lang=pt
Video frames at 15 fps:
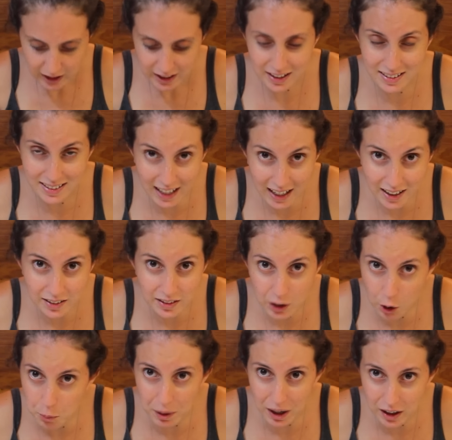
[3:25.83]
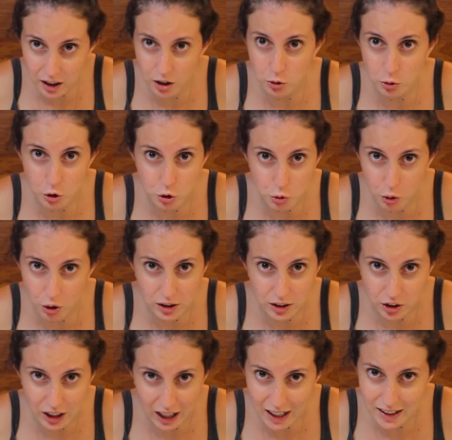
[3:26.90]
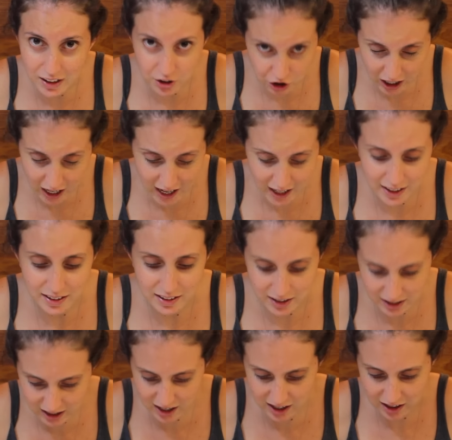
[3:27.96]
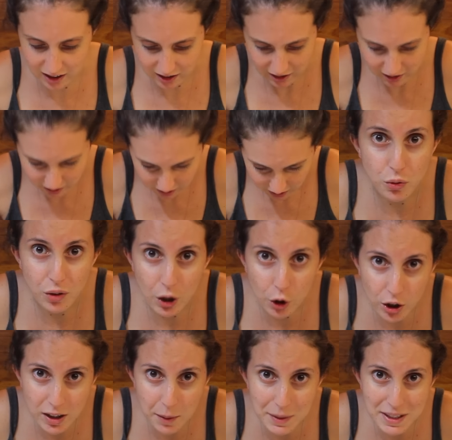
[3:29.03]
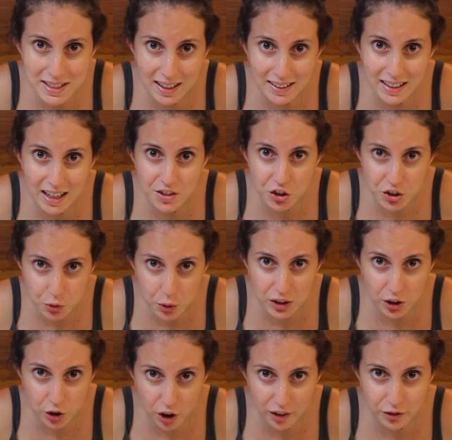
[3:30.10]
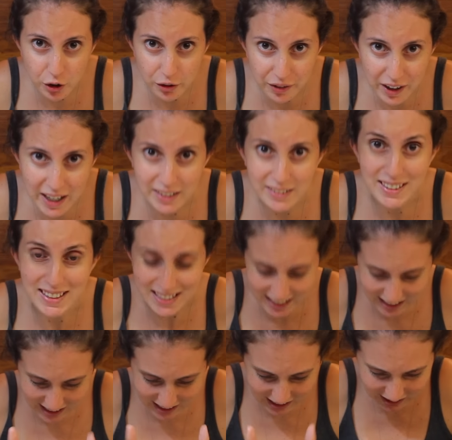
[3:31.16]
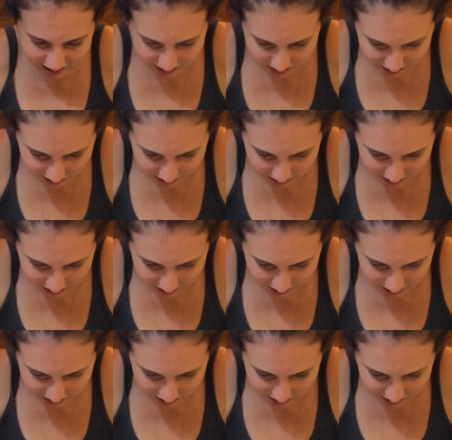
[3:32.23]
Que tá não pagando as contas lá da Sky? Sim. Que o valor da mensalidade é 59,90? Sim.